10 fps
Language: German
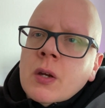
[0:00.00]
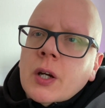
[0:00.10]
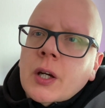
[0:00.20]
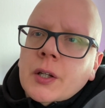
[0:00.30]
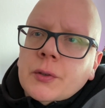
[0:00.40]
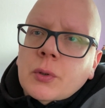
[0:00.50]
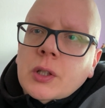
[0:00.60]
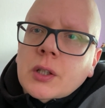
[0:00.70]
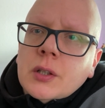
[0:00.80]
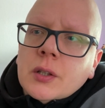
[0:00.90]
Äh,
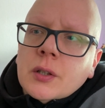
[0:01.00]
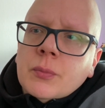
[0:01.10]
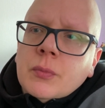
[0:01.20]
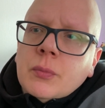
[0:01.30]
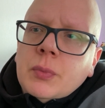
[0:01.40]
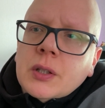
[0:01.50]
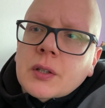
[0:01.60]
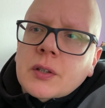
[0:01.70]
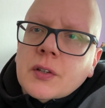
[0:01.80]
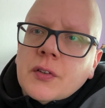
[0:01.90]
natürlich ähm,
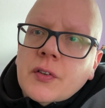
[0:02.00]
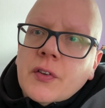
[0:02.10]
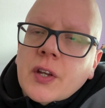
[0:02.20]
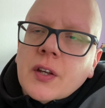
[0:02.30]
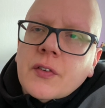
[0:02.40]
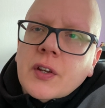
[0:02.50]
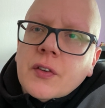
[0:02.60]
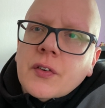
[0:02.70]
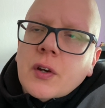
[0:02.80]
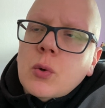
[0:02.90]
bietet das einen sehr, sehr,
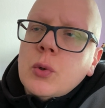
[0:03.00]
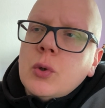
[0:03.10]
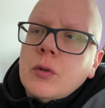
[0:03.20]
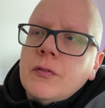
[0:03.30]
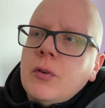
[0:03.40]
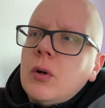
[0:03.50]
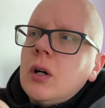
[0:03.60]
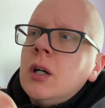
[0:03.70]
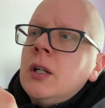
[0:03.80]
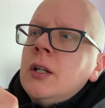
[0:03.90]
sehr hohen
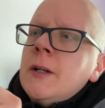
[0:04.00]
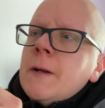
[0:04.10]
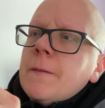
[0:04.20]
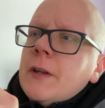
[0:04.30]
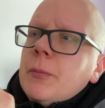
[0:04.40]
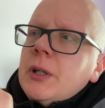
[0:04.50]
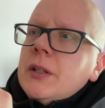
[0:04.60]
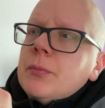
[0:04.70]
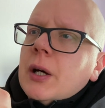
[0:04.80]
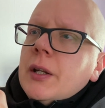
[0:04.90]
Komfort,
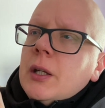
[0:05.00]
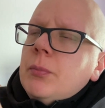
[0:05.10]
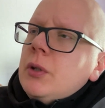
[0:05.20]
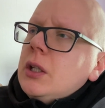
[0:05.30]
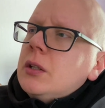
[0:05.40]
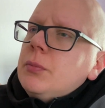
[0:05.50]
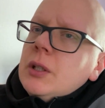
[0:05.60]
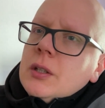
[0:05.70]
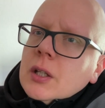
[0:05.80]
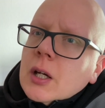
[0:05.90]
damit man eben nicht
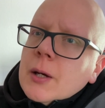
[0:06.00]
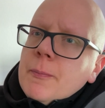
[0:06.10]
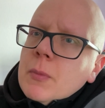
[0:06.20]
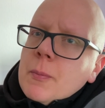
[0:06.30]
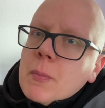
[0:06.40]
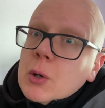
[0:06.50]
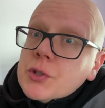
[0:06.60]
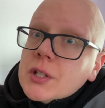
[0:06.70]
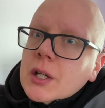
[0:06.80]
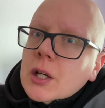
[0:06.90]
mit dem
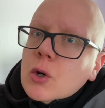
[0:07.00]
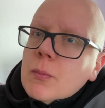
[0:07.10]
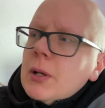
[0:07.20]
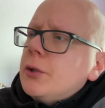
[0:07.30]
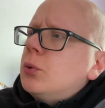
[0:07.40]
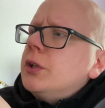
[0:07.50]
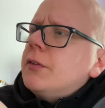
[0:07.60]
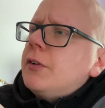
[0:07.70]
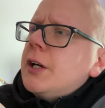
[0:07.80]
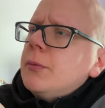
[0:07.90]
Mauszeiger komplett
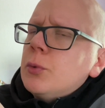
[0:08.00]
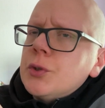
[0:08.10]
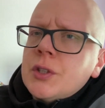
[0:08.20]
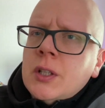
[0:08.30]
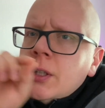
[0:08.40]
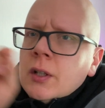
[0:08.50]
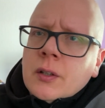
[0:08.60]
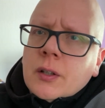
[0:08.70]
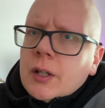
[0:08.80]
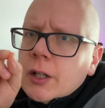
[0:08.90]
runterfahren muss,
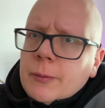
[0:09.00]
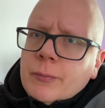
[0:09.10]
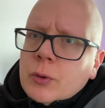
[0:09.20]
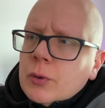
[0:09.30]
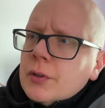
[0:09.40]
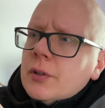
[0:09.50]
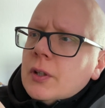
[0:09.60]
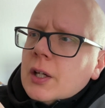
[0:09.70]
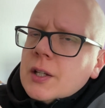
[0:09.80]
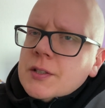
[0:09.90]
ähm, und
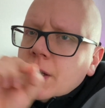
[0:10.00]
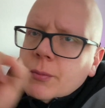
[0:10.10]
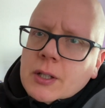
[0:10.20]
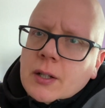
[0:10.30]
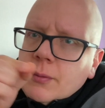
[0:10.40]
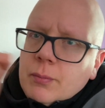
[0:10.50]
ihr kennt es ja mit der